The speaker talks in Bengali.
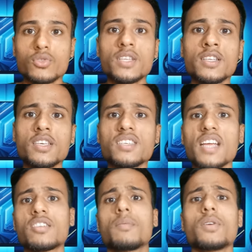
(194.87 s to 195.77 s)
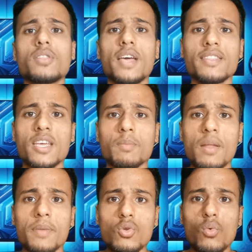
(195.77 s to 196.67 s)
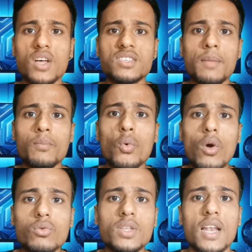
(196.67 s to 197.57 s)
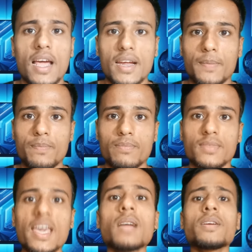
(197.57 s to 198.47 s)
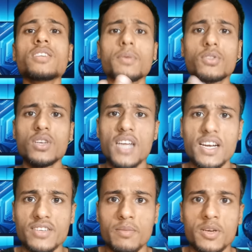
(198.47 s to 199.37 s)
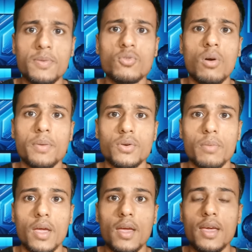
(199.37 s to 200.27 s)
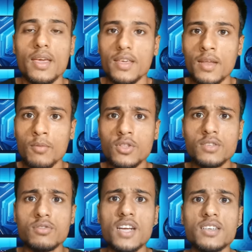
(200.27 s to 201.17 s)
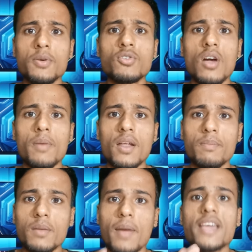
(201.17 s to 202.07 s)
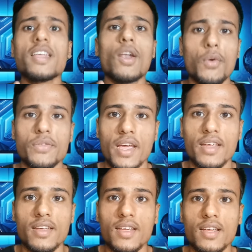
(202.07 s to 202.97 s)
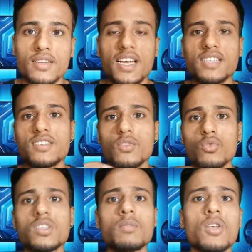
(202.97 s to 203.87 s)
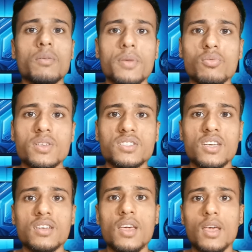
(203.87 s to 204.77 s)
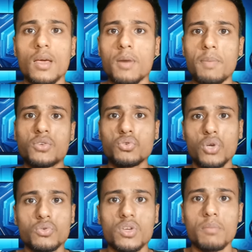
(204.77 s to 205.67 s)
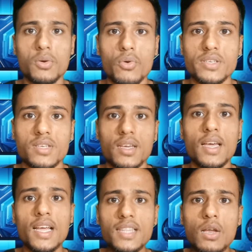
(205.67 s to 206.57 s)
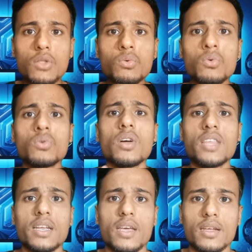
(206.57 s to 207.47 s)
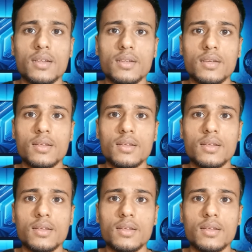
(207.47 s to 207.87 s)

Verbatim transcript: প্রতিদিন যে চারটে ভিডিও দেন দেখবেন আপনাদের ওয়াচ টাইম কতদিন লাগে এক মাসের ভিতরে ষাট হাজার মিনিট ভিউ কমপ্লিট হবে এর মধ্যে যদি একটা ভিডিও আবার আপনার ভাইরাল হয়ে যায় দেখা যাচ্ছে দুই তিন মিলিয়ন ভিউ পাচ্ছেন বা পাঁচশো ছয়শোকে ভিউ হয়েছে তাহলে তো কোনো কথাই নাই